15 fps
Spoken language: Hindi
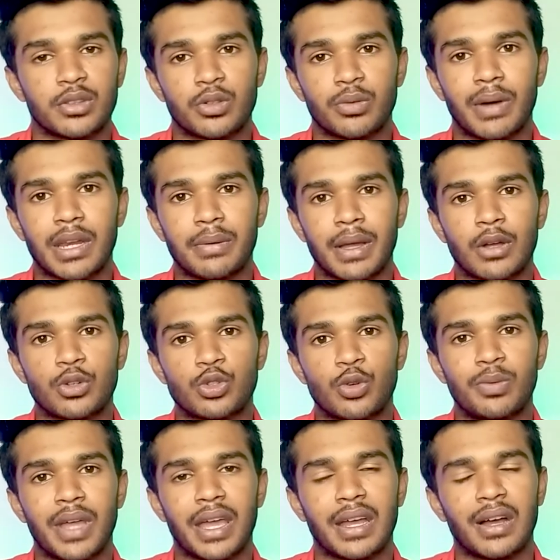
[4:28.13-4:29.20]
तुम्हारे भाई को जो
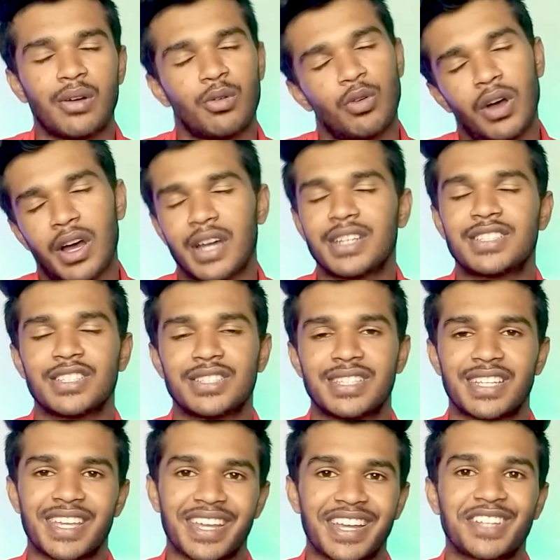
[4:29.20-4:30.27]
भी आएगा वो हर चीज़
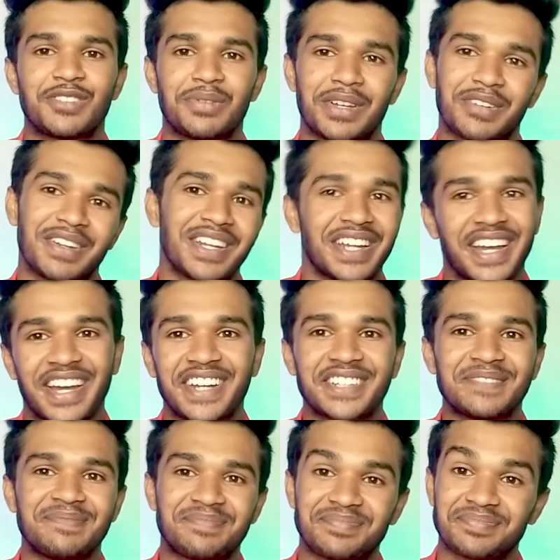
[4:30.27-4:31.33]
सीखेगा तुम्हारे भाई यार